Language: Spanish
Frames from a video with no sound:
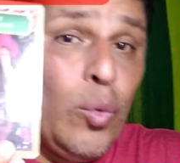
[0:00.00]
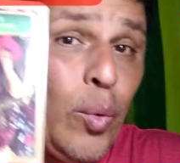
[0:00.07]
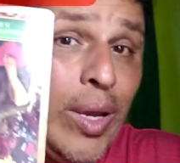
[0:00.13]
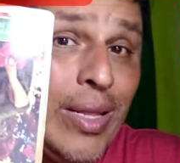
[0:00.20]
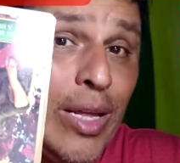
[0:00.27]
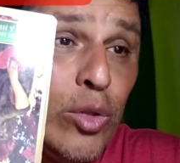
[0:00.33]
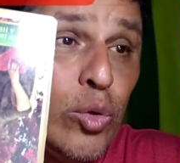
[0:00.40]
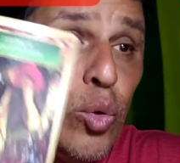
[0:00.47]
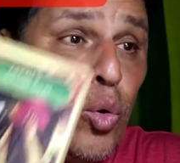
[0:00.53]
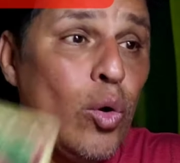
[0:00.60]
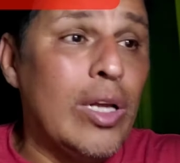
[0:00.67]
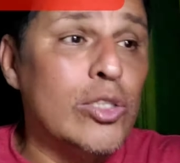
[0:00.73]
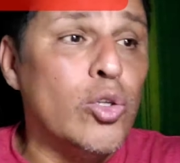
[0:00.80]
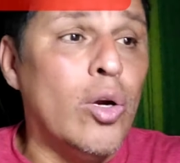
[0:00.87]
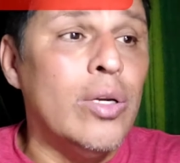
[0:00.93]
cuida tu
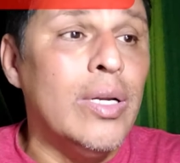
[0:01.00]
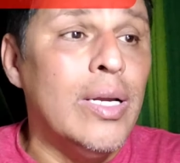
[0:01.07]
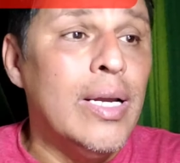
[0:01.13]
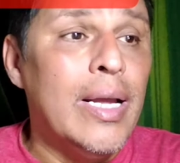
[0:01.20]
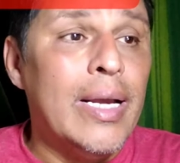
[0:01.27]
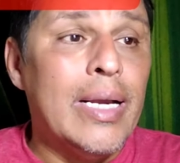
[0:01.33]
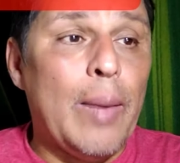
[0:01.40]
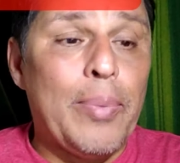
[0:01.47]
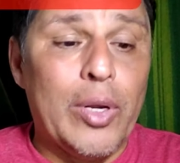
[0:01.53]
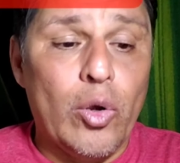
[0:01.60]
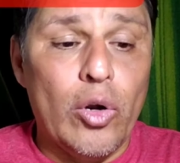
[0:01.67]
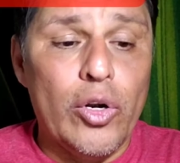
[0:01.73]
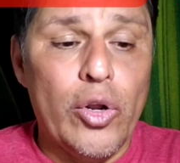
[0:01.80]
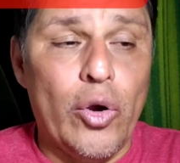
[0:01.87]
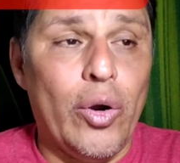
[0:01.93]
corazón.
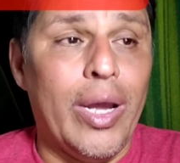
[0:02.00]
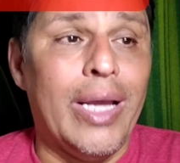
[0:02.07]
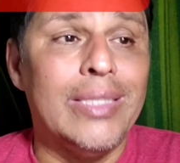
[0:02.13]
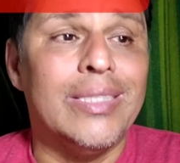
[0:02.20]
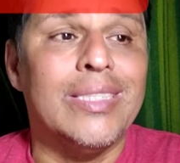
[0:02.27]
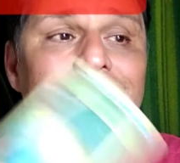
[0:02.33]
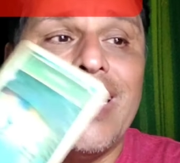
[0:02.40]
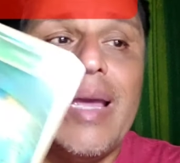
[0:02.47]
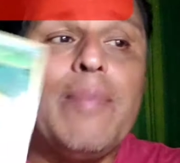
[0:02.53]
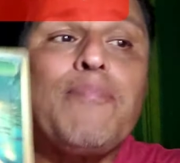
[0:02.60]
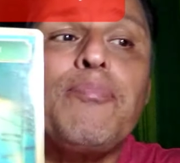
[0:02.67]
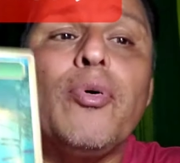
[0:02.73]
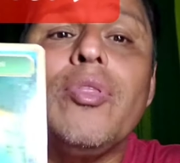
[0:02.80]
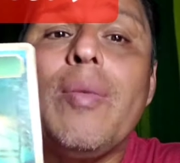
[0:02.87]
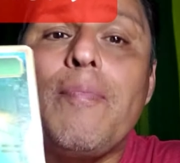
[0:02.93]
Capricornio, es
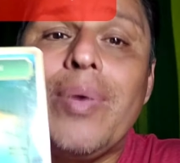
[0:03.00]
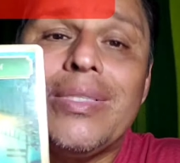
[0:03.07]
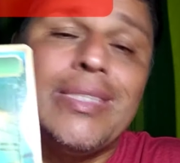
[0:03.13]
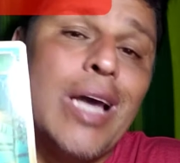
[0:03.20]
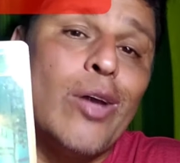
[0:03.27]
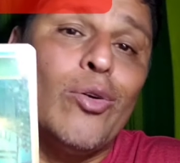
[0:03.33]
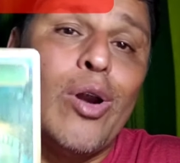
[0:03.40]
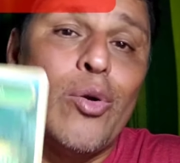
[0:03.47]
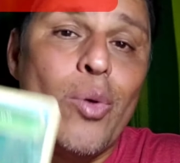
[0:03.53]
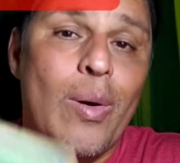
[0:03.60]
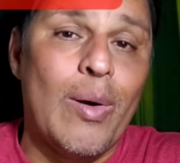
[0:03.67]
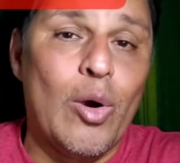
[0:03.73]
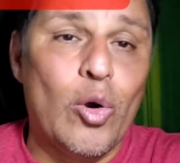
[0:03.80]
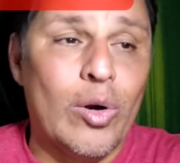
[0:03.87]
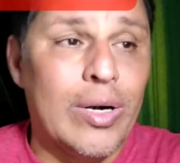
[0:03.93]
tiempo de empezar una
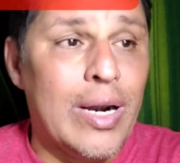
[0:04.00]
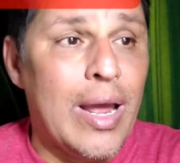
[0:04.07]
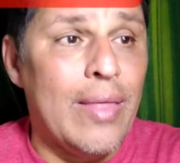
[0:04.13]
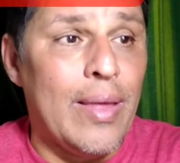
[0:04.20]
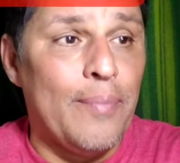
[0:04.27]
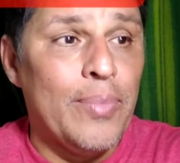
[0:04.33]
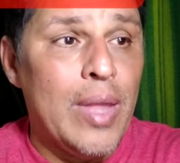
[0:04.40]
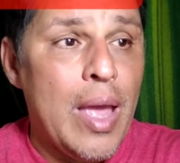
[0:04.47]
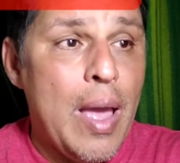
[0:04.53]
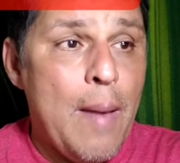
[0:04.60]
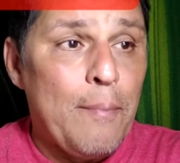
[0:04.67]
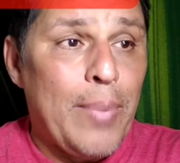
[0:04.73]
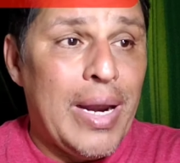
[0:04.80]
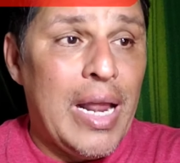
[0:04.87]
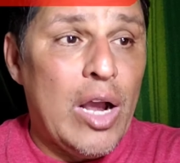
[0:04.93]
nueva jornada.
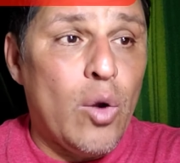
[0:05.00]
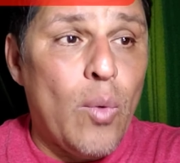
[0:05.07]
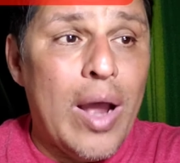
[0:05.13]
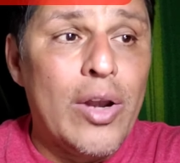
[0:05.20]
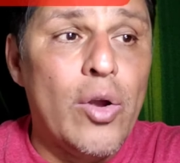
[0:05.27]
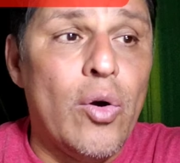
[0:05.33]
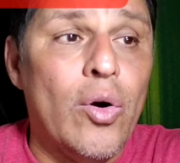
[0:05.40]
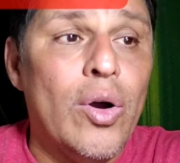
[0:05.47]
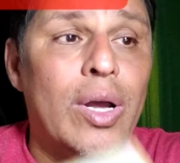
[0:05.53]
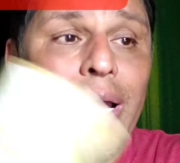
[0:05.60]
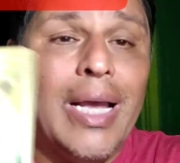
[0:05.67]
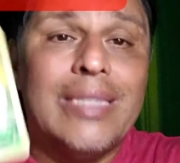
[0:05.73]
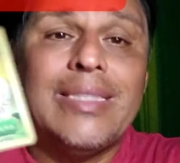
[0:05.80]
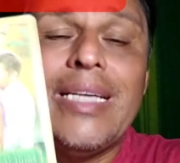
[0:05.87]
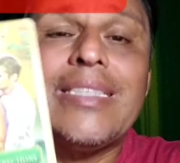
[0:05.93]
Para Acuario,
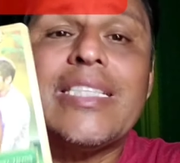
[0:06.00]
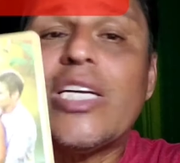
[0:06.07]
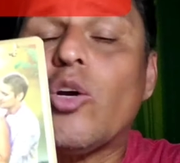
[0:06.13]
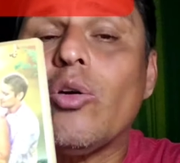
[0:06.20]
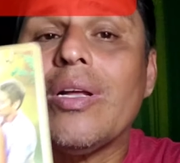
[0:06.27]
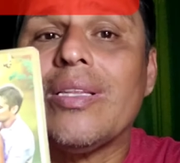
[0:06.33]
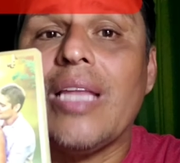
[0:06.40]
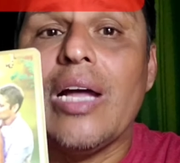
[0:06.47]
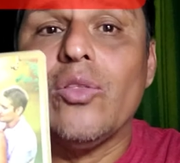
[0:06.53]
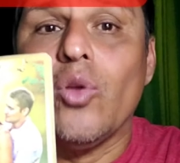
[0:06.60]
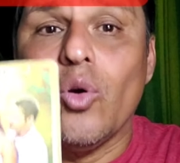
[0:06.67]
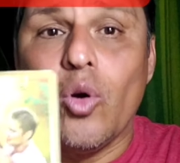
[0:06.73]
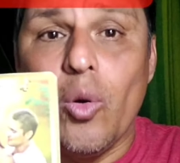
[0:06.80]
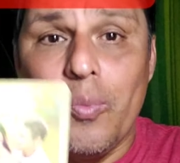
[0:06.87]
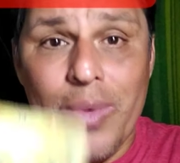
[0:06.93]
estás
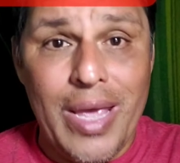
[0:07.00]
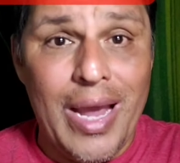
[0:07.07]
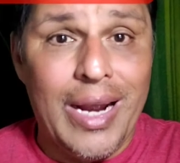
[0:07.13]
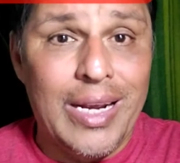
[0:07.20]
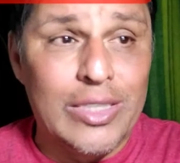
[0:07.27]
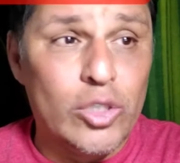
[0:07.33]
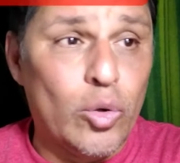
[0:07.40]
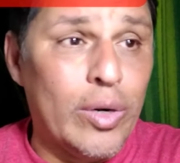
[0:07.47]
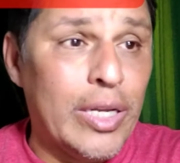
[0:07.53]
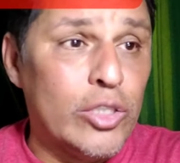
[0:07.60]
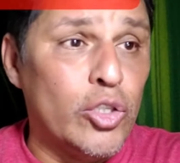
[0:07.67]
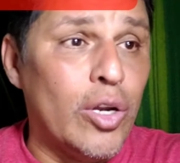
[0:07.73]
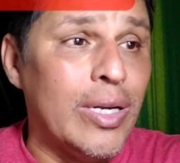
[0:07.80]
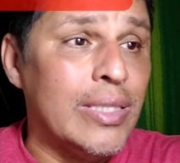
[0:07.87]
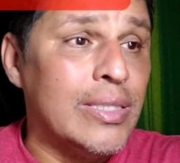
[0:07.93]
reconectando con viejas
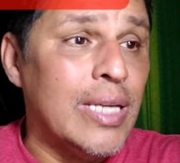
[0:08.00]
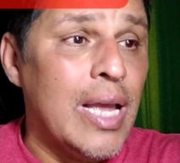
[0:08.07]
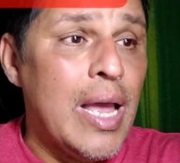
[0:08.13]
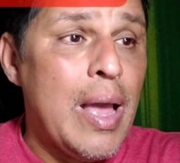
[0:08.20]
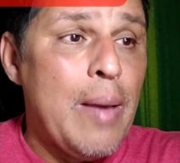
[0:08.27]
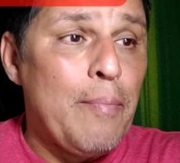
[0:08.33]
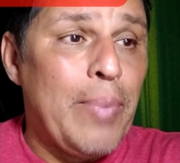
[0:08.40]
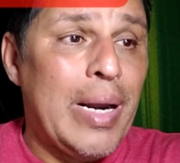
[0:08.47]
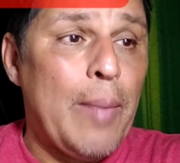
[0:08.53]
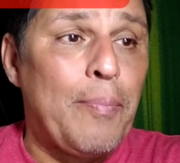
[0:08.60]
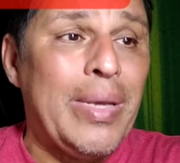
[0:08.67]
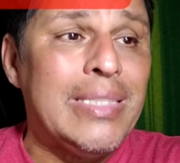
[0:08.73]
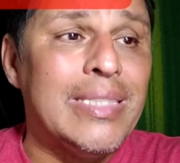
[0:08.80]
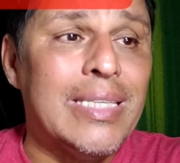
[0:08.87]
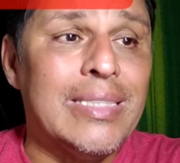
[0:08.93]
conexiones.
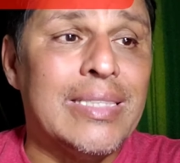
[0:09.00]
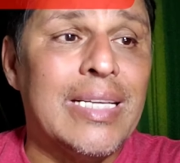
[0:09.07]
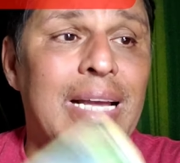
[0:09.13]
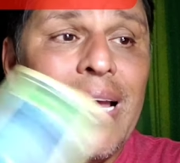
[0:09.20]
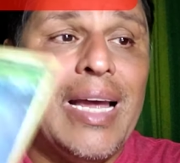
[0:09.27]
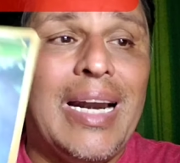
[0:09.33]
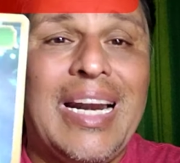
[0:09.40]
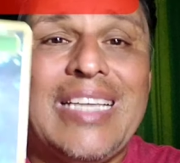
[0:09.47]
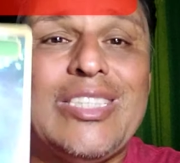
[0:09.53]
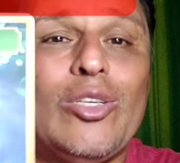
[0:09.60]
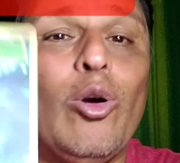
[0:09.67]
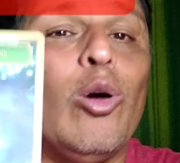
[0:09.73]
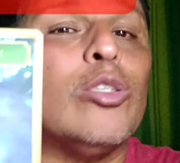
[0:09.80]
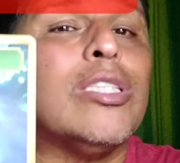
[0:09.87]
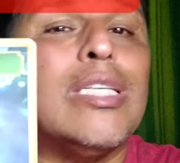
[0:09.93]
Para Pisces, las
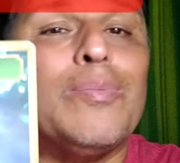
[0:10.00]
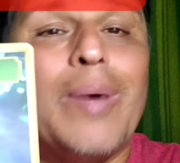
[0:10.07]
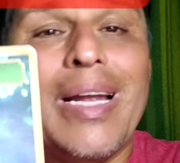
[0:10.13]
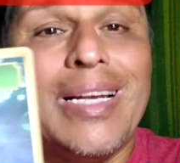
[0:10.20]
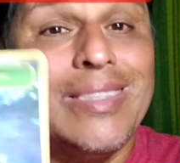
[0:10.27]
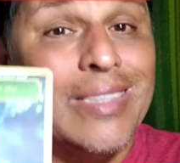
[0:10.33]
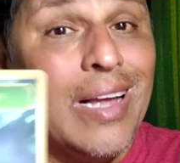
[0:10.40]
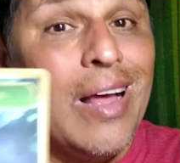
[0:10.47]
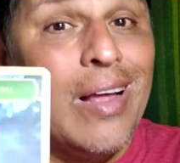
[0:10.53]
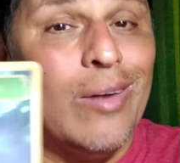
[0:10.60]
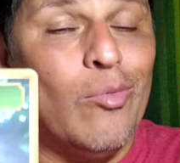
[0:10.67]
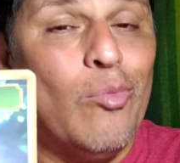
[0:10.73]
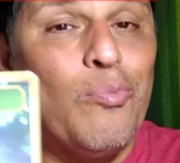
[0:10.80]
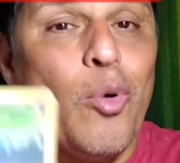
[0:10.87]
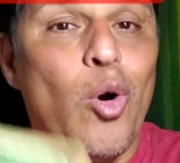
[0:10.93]
cosas van a
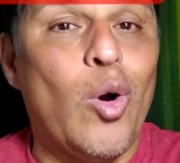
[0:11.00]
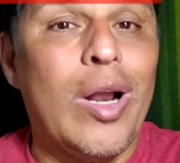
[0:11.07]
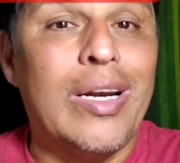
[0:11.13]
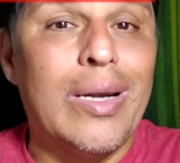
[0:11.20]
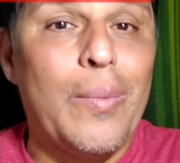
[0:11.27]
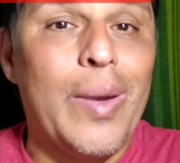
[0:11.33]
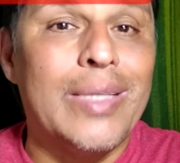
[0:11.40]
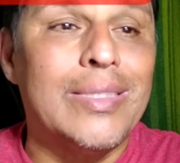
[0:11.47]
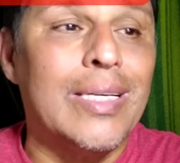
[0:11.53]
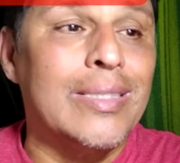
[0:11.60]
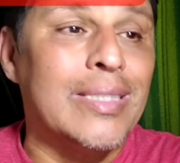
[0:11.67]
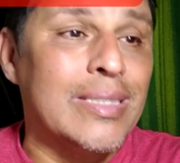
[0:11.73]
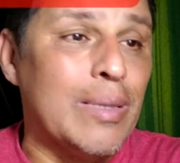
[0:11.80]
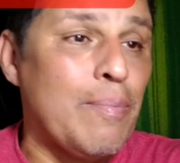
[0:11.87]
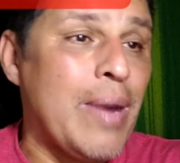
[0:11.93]
estar un poco al revés
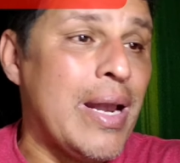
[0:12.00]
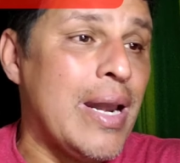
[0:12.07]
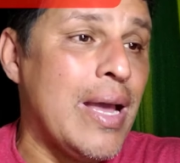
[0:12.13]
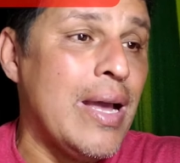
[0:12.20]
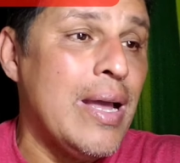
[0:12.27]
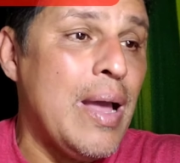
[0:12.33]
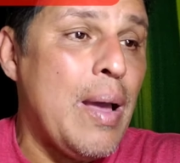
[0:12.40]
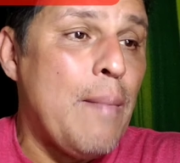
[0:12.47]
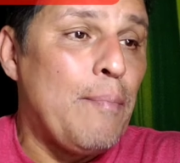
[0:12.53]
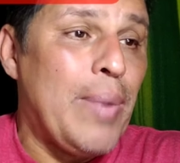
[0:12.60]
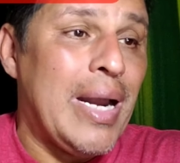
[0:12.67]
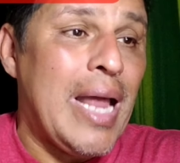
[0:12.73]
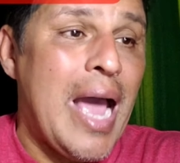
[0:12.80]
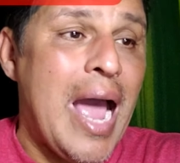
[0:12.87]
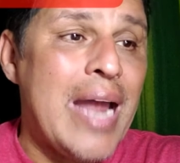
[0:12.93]
esta semana.
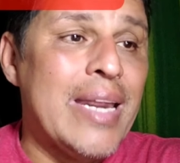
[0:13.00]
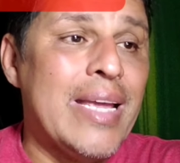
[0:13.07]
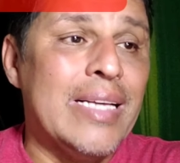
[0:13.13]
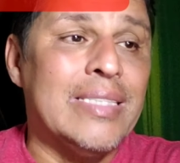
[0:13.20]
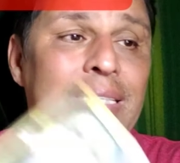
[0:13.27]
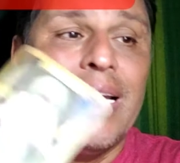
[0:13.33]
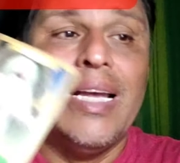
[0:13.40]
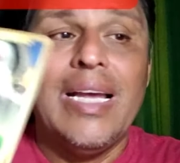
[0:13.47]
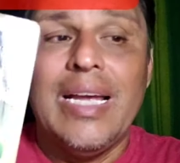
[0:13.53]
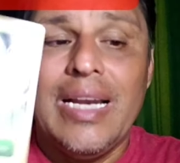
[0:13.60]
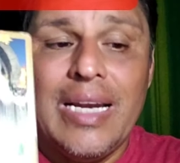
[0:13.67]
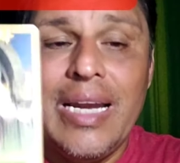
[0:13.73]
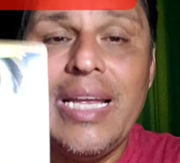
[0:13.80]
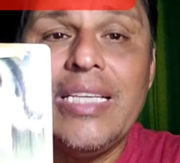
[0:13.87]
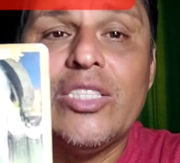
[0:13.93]
Para Aries,
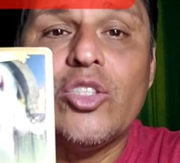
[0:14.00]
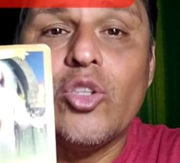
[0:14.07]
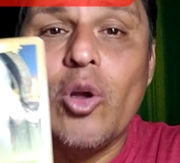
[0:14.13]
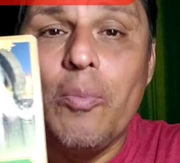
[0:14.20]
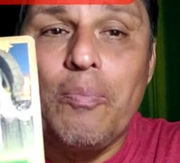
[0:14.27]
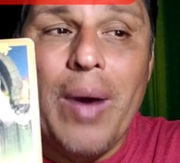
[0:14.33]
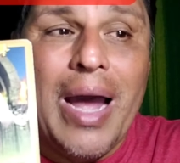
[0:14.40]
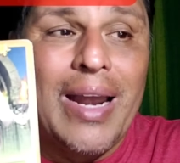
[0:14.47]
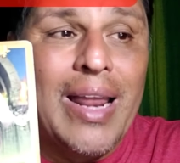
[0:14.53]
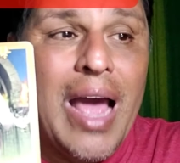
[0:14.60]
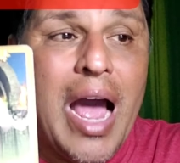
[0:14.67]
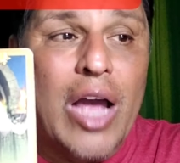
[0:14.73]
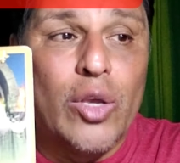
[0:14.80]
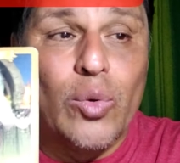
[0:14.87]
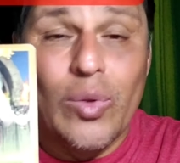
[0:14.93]
listo
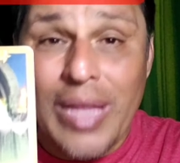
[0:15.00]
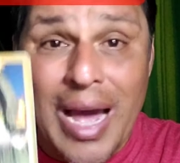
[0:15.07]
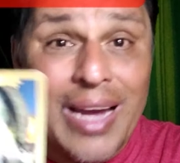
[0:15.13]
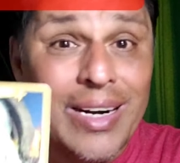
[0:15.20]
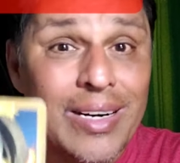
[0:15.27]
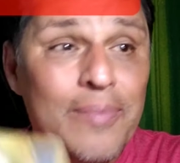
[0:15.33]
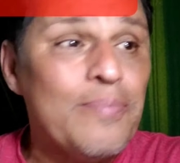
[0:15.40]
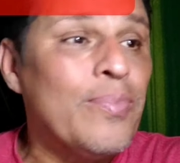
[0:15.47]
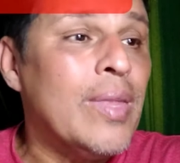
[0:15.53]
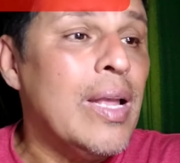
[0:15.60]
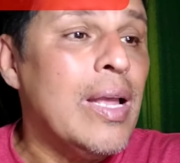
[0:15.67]
para ayudar.